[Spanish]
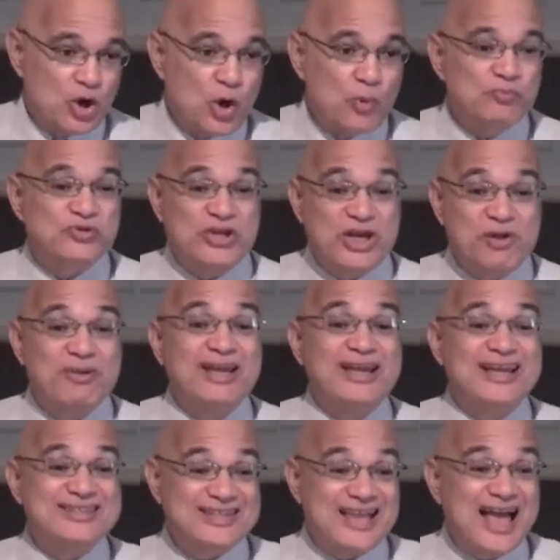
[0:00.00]

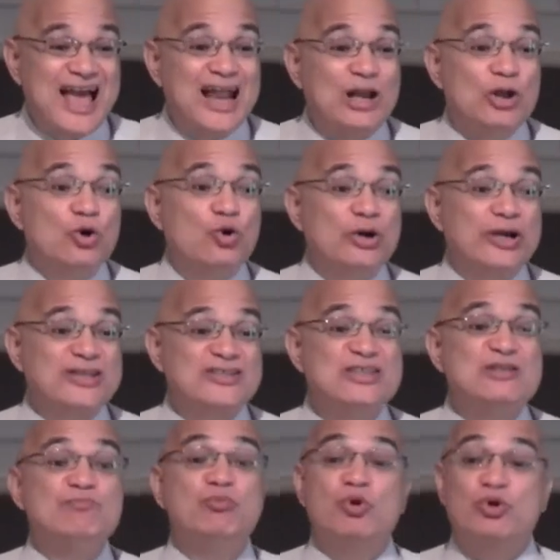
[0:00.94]
Observen que es algo que
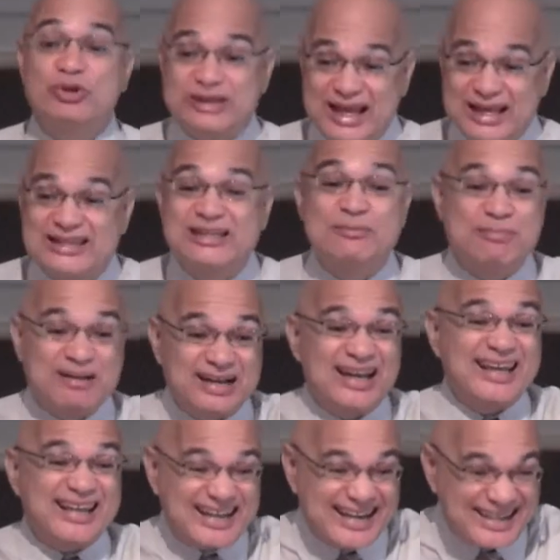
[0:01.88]
es importante
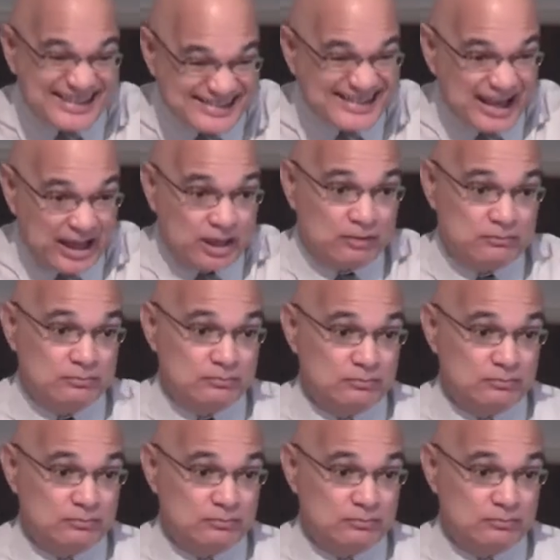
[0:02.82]
para la iglesia.